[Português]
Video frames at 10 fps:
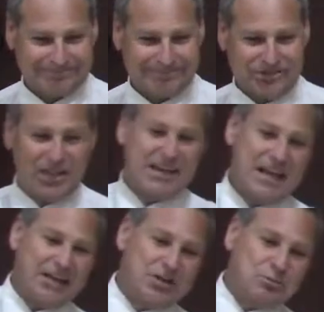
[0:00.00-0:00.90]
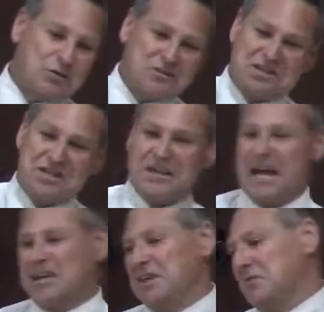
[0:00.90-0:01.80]
Cheguei na igreja de boa, vou sentar
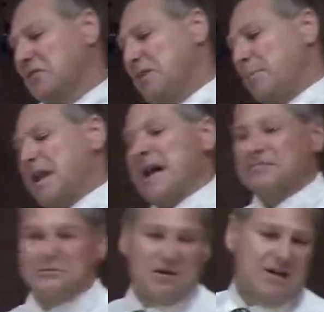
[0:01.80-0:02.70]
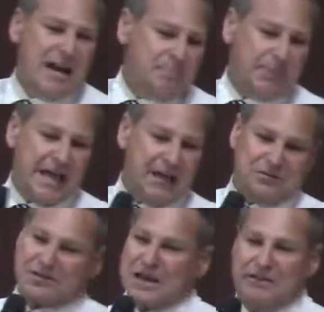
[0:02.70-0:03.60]
aqui, vou ouvir a palavra, os irmãos vai lá, prega, eu
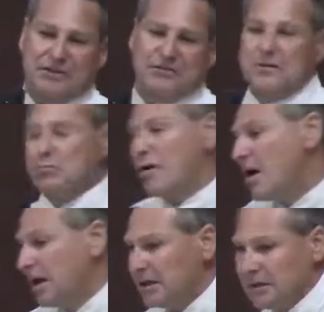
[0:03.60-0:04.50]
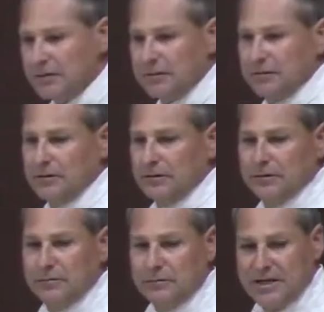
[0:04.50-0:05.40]
saio, levanto, vou embora.
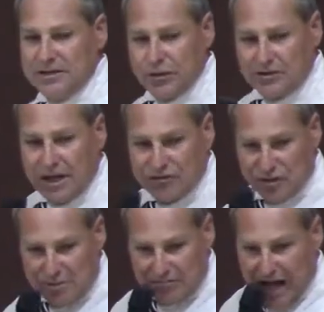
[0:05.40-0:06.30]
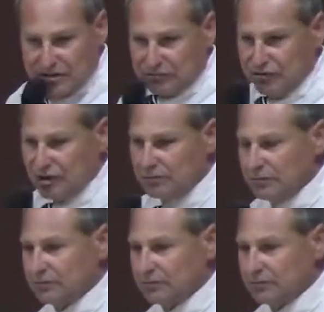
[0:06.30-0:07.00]
Mas Deus quer intimidade contigo.